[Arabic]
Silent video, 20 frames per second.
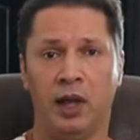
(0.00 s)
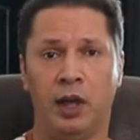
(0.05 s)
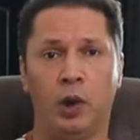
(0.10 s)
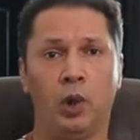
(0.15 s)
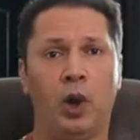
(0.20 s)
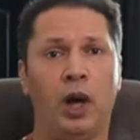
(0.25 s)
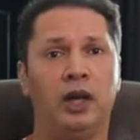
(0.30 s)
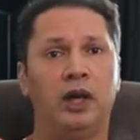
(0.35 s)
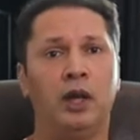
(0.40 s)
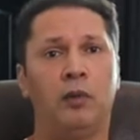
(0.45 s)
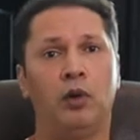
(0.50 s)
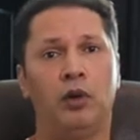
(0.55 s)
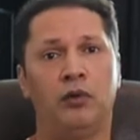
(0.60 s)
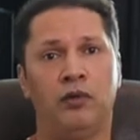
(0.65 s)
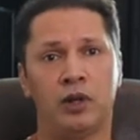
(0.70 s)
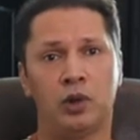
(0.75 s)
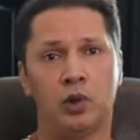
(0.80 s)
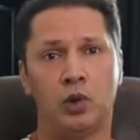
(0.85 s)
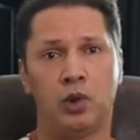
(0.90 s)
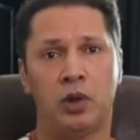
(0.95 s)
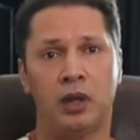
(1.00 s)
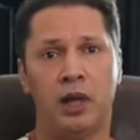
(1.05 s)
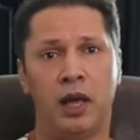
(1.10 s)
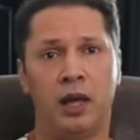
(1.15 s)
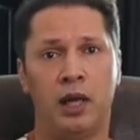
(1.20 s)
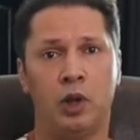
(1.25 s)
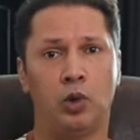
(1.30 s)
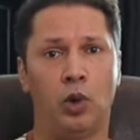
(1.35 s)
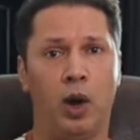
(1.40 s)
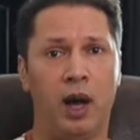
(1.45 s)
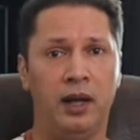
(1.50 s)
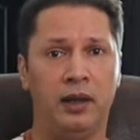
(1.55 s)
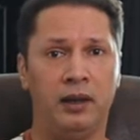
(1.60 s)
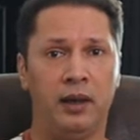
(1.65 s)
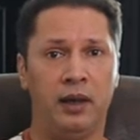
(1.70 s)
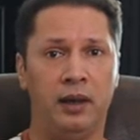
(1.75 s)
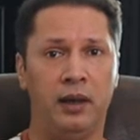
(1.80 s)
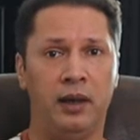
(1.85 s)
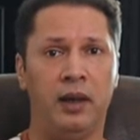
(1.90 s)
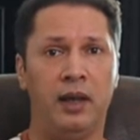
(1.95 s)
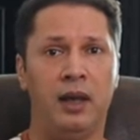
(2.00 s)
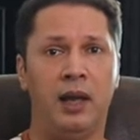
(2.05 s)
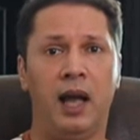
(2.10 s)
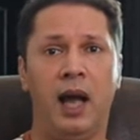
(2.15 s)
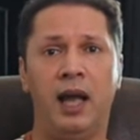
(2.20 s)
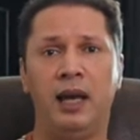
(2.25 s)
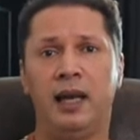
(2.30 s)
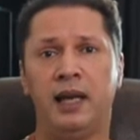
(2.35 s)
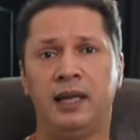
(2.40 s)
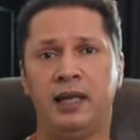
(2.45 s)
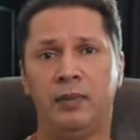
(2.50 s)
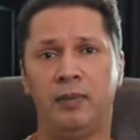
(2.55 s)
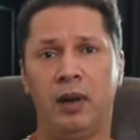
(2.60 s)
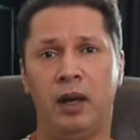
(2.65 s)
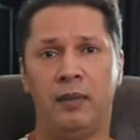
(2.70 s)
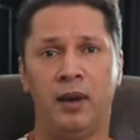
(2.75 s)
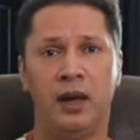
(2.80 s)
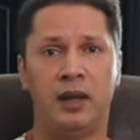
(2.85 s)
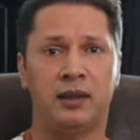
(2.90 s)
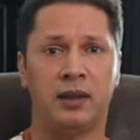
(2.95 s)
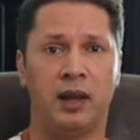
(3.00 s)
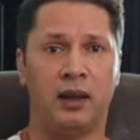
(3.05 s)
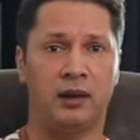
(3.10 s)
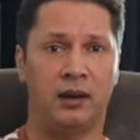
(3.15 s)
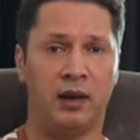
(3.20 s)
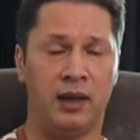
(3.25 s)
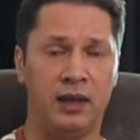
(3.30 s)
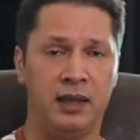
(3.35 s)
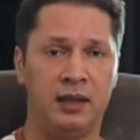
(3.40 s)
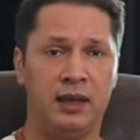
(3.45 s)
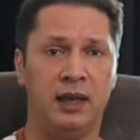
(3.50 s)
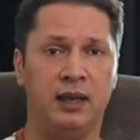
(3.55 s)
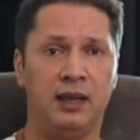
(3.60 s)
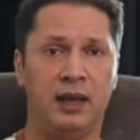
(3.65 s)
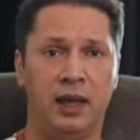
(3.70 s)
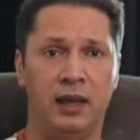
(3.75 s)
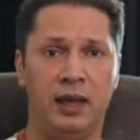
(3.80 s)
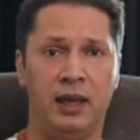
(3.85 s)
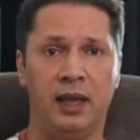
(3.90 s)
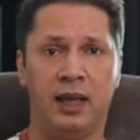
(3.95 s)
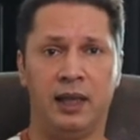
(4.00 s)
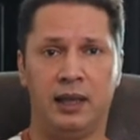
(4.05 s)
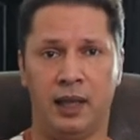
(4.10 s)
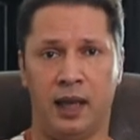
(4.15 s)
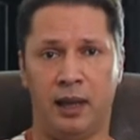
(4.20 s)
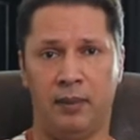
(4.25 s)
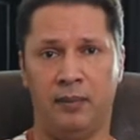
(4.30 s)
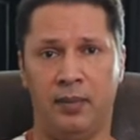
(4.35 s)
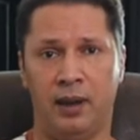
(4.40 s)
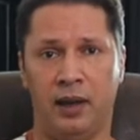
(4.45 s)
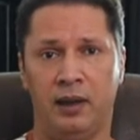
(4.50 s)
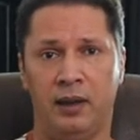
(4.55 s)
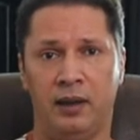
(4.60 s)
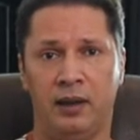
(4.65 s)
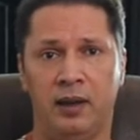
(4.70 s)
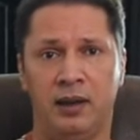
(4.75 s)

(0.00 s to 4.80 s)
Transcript: يقدم الفصل الثالث أيضا الاهتمامات الرئيسية للكتاب